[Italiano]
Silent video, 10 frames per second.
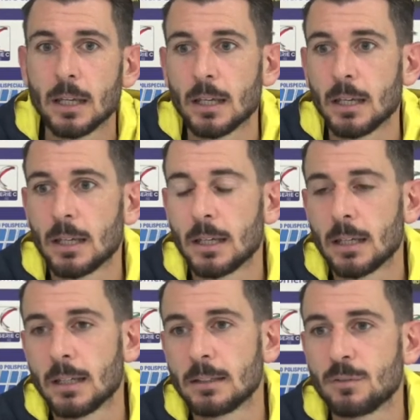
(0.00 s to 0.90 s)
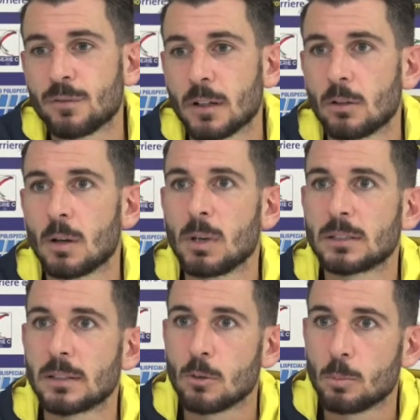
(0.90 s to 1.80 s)
eh, ti fanno
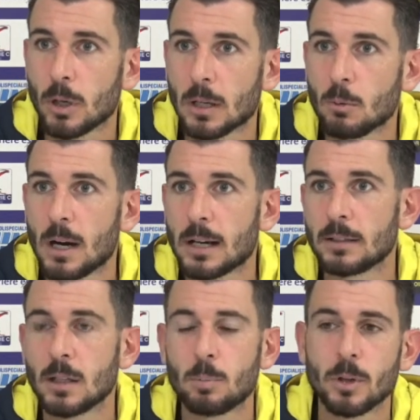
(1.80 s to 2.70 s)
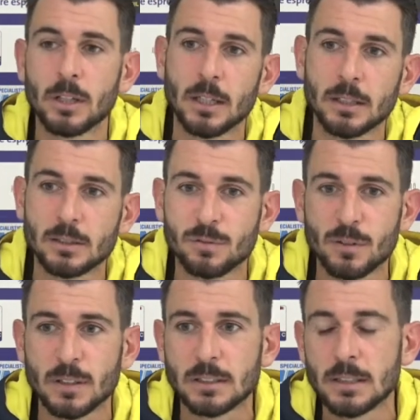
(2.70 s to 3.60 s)
abbassare un po' la guardia, poi si fa
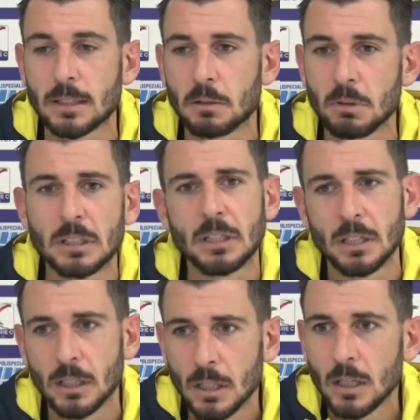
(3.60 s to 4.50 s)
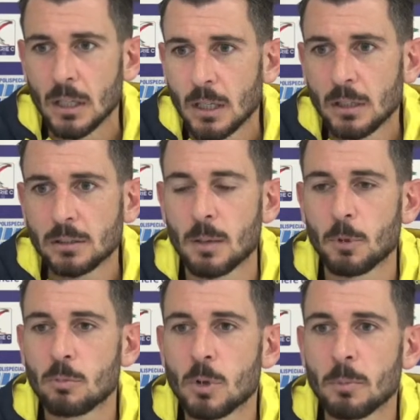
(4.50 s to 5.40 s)
fatica, quindi siamo in
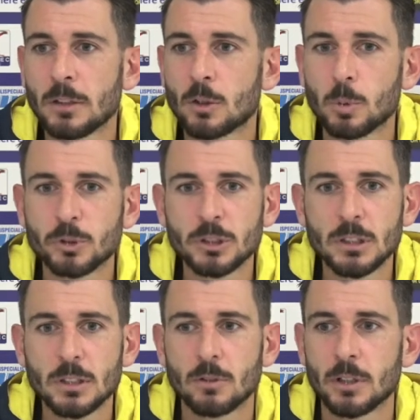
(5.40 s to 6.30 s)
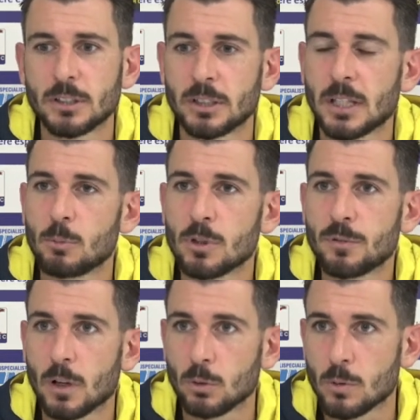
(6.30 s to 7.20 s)
un momento positivo e cerchiamo di
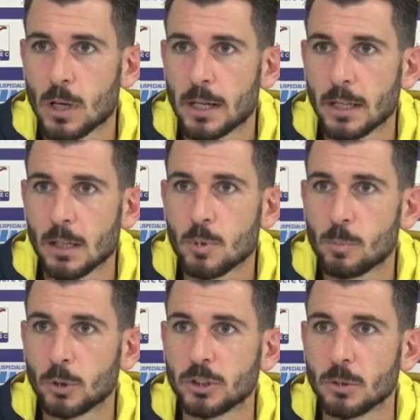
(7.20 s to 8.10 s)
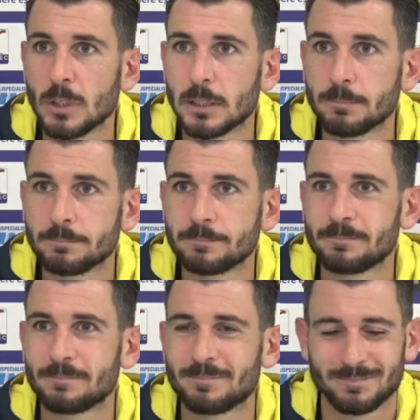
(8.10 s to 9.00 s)
farlo durare il più possibile.
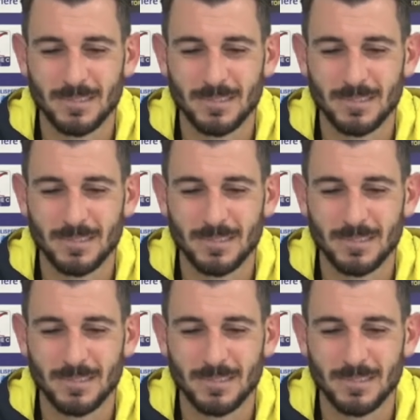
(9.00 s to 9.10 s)
Grazie a te.